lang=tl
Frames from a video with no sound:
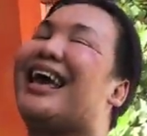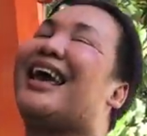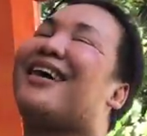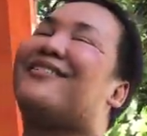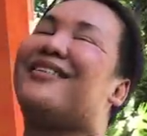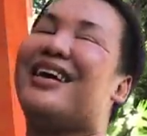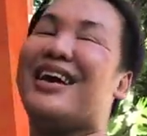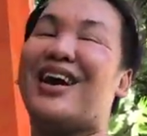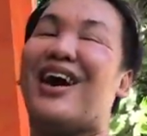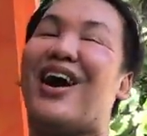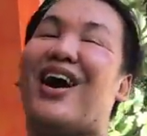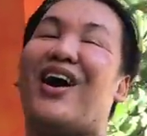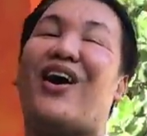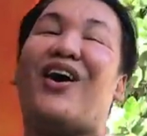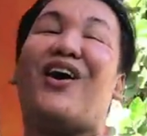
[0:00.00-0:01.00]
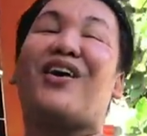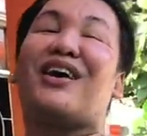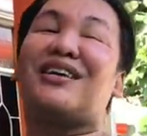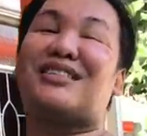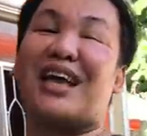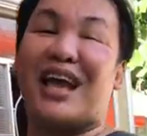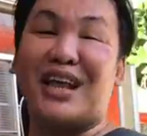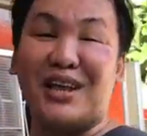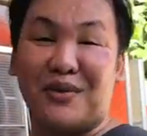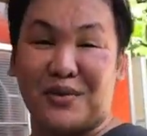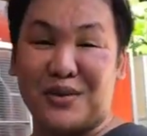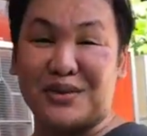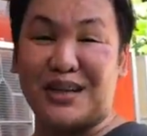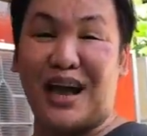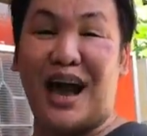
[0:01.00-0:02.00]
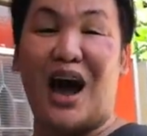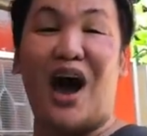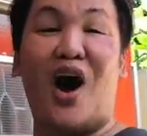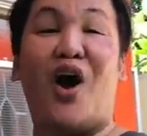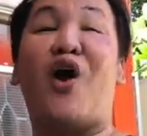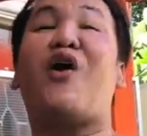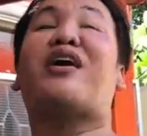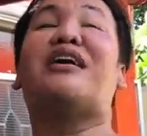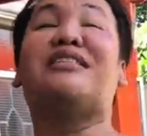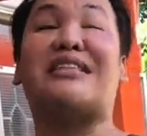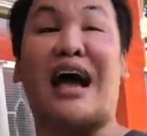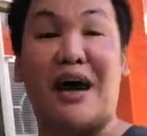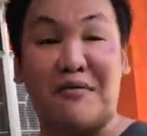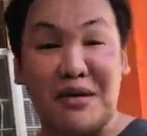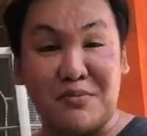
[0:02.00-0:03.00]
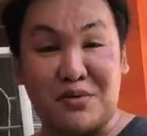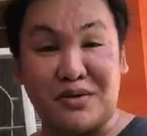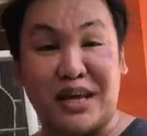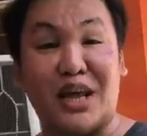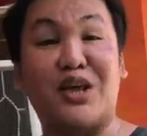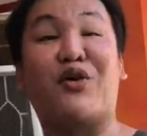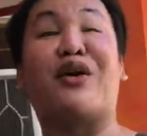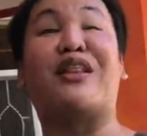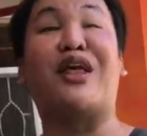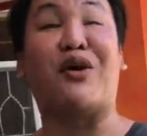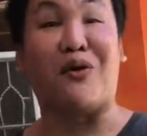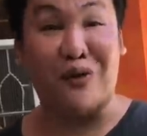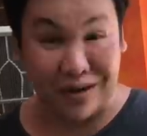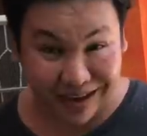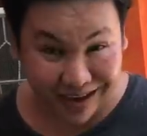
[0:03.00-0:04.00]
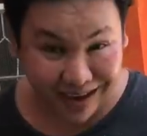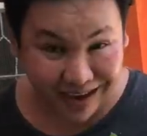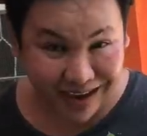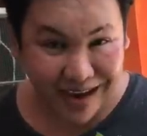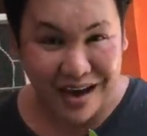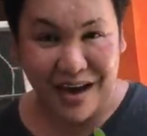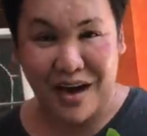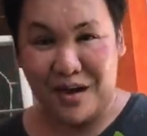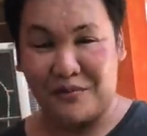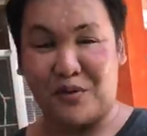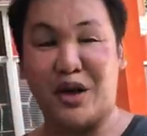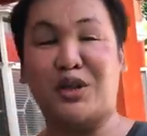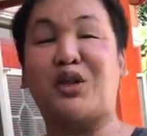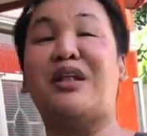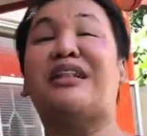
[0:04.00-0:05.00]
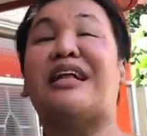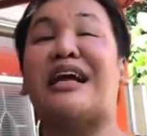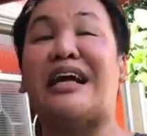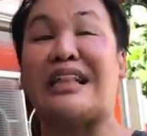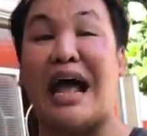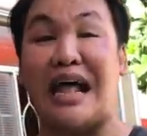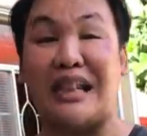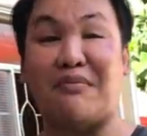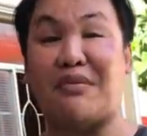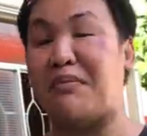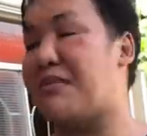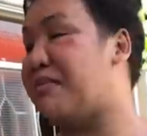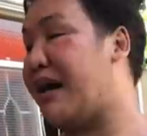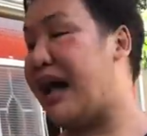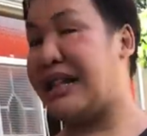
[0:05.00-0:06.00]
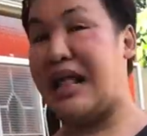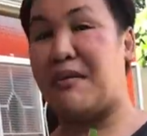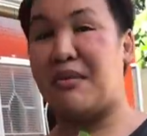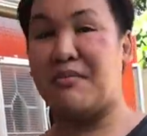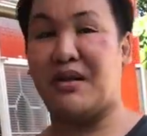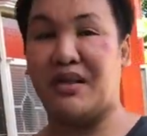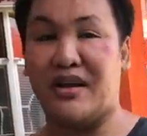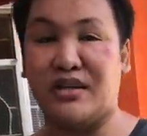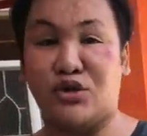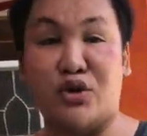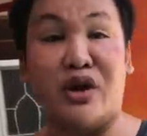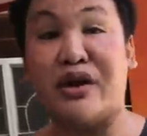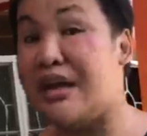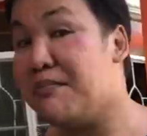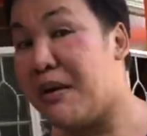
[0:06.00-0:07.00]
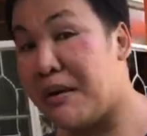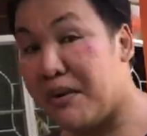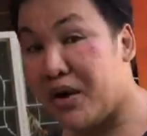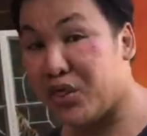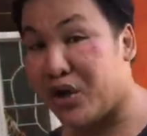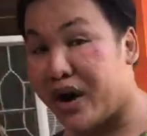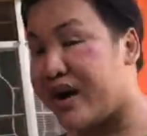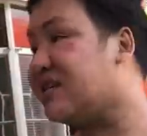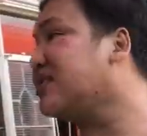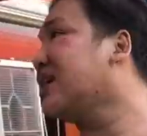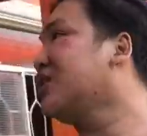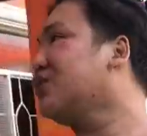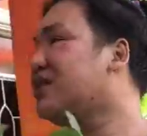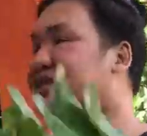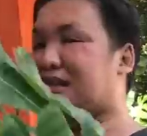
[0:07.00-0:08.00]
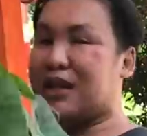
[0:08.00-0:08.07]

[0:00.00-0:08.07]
eh, oh, okay sa inyo bro okay sa amin, pero sa inyo hindi okay. Pero ito lang talaga hanap namin mga halaman mga guys. So yung iba mga dars, andun na sa